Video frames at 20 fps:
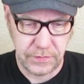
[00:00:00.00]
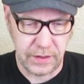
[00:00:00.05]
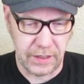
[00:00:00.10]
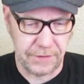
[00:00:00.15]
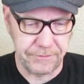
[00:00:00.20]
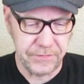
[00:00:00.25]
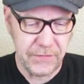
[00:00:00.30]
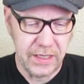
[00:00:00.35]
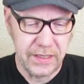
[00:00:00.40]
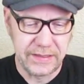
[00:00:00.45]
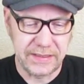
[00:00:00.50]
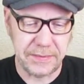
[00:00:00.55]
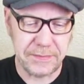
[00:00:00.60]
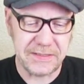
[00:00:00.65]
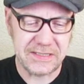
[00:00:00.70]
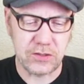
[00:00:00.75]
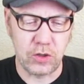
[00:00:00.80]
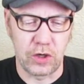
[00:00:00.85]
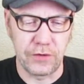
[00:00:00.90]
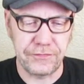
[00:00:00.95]
Ja. Ich
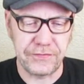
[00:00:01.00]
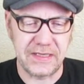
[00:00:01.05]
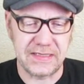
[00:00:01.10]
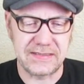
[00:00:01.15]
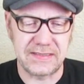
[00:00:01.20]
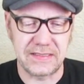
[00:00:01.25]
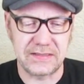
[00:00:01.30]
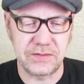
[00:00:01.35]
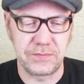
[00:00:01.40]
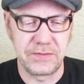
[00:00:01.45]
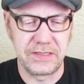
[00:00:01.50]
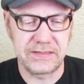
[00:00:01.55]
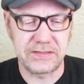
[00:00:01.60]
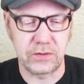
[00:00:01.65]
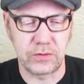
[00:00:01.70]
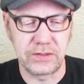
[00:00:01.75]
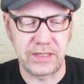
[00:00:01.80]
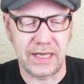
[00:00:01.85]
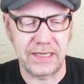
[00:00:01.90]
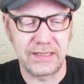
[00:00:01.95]
habe jetzt gehofft, dass da
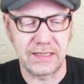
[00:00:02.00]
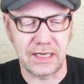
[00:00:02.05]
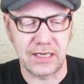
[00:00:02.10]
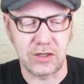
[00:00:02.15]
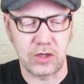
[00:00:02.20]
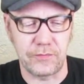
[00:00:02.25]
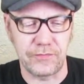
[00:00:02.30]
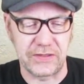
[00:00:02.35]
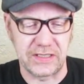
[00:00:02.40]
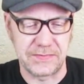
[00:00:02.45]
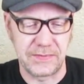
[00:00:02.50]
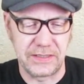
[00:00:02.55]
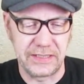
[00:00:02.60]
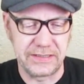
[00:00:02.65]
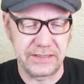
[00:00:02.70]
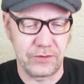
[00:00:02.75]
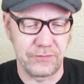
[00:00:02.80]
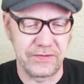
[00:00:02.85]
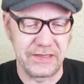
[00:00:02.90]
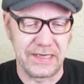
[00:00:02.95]
zumindest noch ein anderer Kopf, dass man
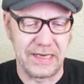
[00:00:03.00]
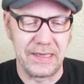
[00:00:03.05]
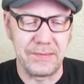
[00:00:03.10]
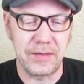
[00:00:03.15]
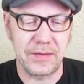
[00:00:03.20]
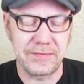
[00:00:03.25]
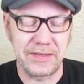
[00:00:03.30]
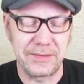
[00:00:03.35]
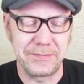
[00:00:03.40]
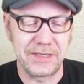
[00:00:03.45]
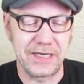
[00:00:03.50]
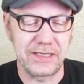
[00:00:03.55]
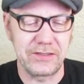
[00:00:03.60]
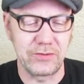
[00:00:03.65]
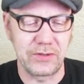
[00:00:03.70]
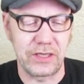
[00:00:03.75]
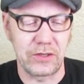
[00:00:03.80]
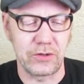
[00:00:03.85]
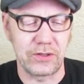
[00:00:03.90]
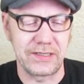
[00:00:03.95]
halt irgendwie den Helm abnehmen
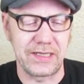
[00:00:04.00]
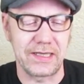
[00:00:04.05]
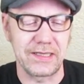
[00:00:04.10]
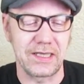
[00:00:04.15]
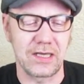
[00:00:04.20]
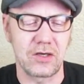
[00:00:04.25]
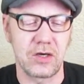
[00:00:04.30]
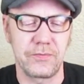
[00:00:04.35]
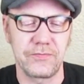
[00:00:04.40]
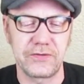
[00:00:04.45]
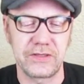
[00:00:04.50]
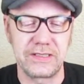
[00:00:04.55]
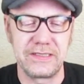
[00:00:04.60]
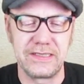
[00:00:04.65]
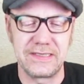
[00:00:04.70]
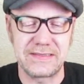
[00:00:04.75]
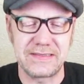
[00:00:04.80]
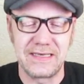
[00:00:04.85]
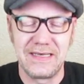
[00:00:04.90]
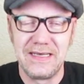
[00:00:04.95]
kann und noch ein anderer Kopf
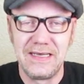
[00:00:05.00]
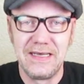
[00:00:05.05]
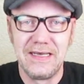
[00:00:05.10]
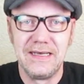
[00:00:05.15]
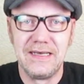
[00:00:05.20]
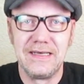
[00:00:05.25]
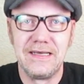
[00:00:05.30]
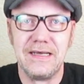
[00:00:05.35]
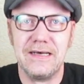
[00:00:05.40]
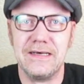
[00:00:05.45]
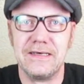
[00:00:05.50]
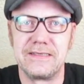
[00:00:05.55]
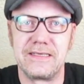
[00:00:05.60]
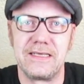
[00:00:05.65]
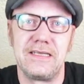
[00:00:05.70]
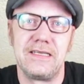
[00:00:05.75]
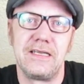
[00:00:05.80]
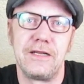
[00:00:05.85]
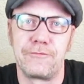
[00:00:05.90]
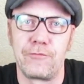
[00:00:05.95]
drin ist. Äh,
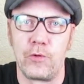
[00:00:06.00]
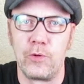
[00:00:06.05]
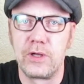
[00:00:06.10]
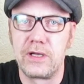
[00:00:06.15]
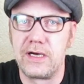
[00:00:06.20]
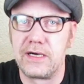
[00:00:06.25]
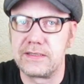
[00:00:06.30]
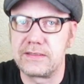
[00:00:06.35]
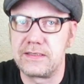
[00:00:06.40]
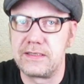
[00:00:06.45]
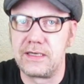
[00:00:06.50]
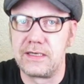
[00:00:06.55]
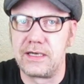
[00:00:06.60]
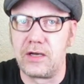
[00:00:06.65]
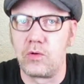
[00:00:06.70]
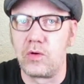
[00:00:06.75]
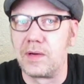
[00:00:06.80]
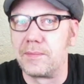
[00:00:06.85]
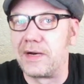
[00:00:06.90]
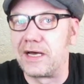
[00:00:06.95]
denn in der Folge hat er dann
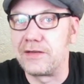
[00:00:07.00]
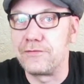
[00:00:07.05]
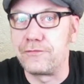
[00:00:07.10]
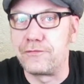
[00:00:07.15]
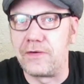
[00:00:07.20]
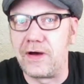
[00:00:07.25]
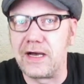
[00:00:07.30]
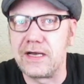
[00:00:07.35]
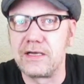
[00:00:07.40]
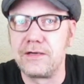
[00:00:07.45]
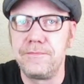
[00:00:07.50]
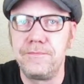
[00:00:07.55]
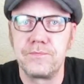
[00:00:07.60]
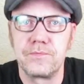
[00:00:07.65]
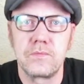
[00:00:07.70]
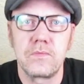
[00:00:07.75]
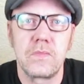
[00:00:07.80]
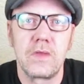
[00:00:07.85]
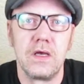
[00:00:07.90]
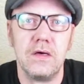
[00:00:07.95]
auch am Anfang,
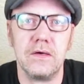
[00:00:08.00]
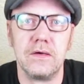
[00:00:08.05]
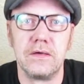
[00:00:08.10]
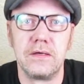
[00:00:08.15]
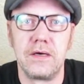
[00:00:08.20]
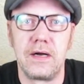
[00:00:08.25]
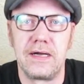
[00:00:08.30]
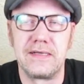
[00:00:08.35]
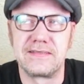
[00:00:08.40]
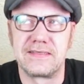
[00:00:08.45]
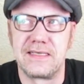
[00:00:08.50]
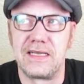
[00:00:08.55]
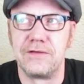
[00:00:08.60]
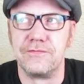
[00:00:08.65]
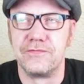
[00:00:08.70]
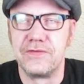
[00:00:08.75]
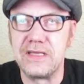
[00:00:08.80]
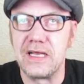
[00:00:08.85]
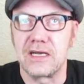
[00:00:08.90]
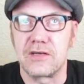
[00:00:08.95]
äh, als er
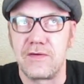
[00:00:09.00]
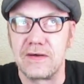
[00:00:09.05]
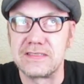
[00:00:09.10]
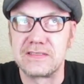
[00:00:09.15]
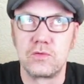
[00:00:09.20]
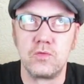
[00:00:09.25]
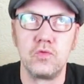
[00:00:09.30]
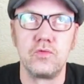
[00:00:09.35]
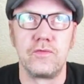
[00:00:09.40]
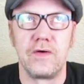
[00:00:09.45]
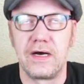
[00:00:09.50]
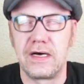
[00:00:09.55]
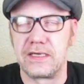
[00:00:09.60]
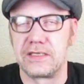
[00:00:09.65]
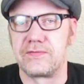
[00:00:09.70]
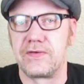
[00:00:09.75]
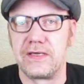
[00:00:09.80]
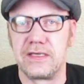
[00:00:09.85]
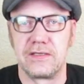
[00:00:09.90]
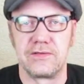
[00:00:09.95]
dann wieder quasi gut war,
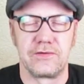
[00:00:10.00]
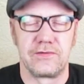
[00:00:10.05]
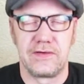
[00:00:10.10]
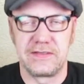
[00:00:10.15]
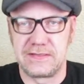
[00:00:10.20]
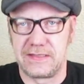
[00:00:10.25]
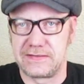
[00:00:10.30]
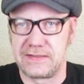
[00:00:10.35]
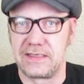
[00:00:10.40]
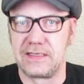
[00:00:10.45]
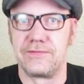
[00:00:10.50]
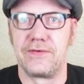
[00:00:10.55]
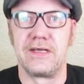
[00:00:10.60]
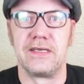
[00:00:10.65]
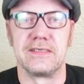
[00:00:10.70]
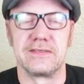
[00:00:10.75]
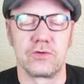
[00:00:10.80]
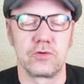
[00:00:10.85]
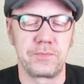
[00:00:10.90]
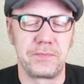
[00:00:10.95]
das war dann quasi das andere
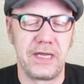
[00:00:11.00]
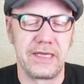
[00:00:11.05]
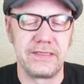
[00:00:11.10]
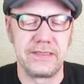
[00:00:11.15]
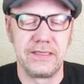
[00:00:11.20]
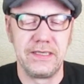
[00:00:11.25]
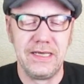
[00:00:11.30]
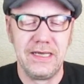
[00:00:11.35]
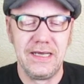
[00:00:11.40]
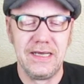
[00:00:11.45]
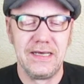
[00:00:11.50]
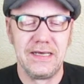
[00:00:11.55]
Mal das Rückblenden,